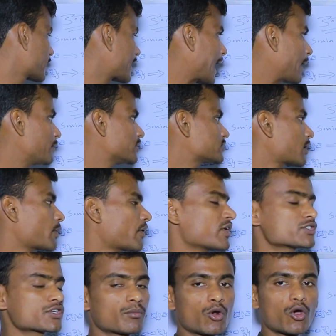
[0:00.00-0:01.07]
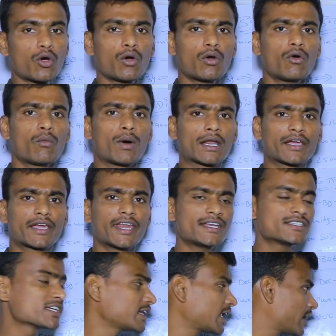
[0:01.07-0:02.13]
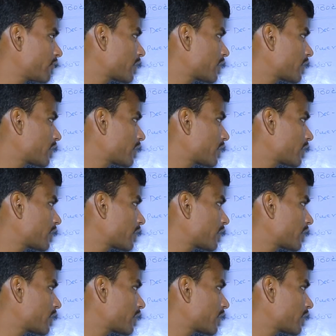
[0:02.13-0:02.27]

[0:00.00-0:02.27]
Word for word: క్యాబినెట్ సమావేశంలో వాళ్ళకి గ్రీన్ సిగ్నల్